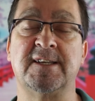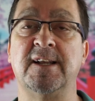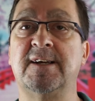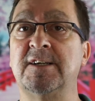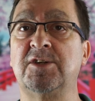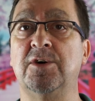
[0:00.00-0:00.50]
Es
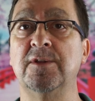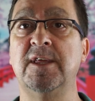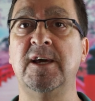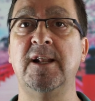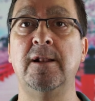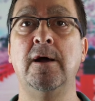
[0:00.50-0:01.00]
el caso
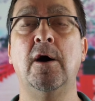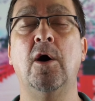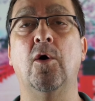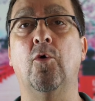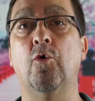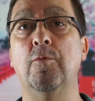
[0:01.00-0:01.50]
del
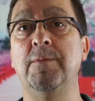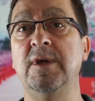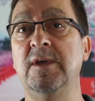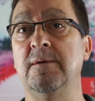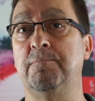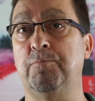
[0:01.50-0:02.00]

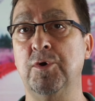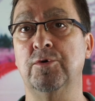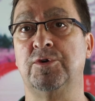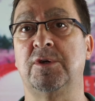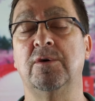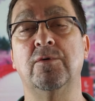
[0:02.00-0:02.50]
UMI
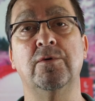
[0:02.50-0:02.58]
Plus,